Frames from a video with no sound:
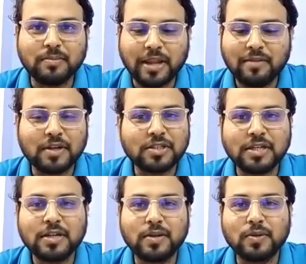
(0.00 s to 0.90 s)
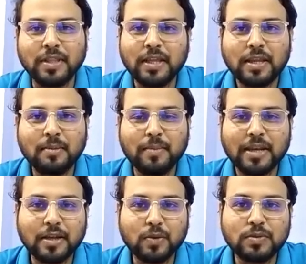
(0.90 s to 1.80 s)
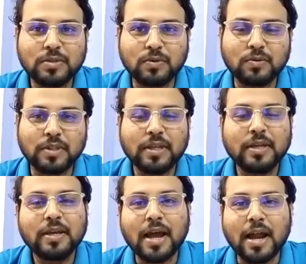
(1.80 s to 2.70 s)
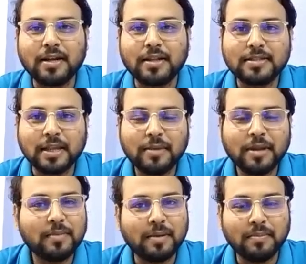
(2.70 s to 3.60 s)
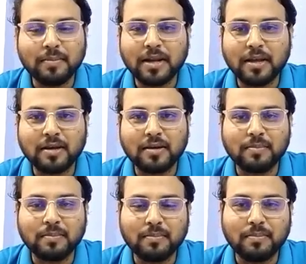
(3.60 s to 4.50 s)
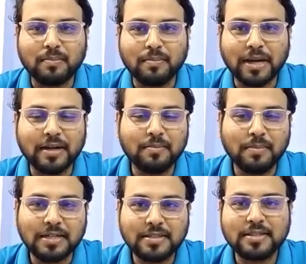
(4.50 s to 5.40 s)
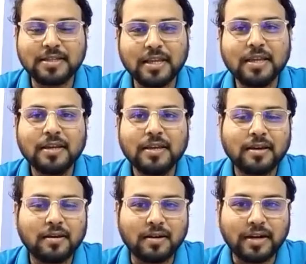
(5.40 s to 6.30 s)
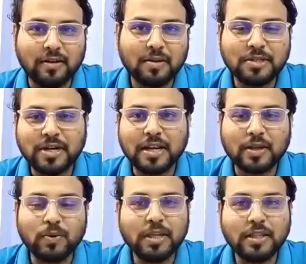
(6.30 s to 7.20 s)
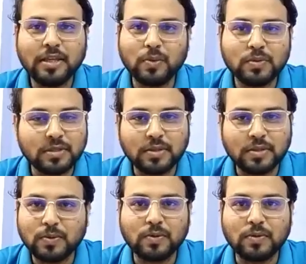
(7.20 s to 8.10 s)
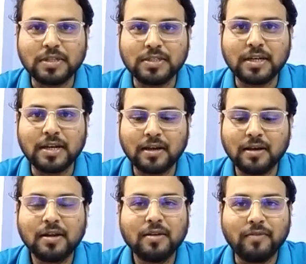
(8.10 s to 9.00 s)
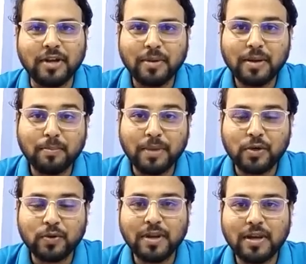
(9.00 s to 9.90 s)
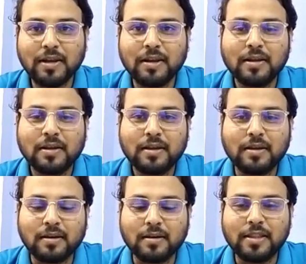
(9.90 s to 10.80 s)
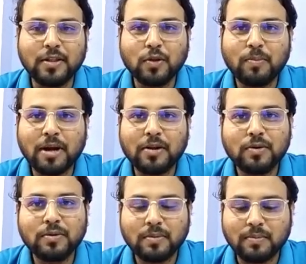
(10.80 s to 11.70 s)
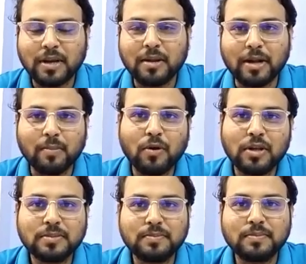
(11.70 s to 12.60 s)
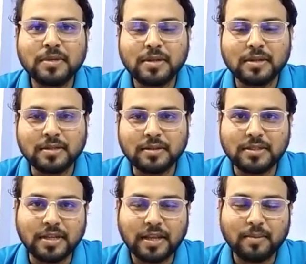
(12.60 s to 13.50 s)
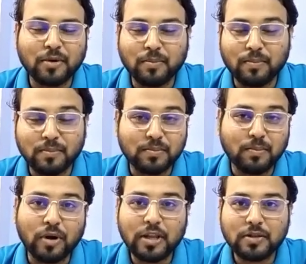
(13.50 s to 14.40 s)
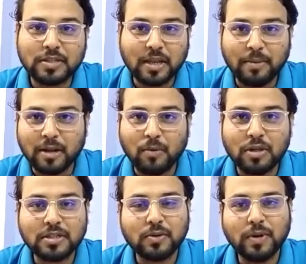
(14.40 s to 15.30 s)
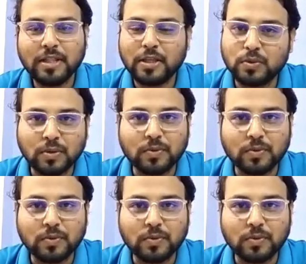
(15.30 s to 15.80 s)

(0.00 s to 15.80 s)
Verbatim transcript: బ్రెయిన్ ఫంక్షన్ సో దీనికి మెయిన్ గా యూజ్ అవుతుంది అండ్ అట్ ద సేమ్ టైం రెడ్ మన బ్లడ్ బ్లడ్ సెల్స్ ని డెవలప్ చేయడానికి కూడా ఇది యూజ్ యూజ్ అవుతుంది జనరల్ గా విటమిన్ బి ట్వెల్వ్ దీంతో పాటు మన మెటబాలిజం జరిగే బాడీలో జరిగే మెటబాలిజం కూడా ఇది యూజ్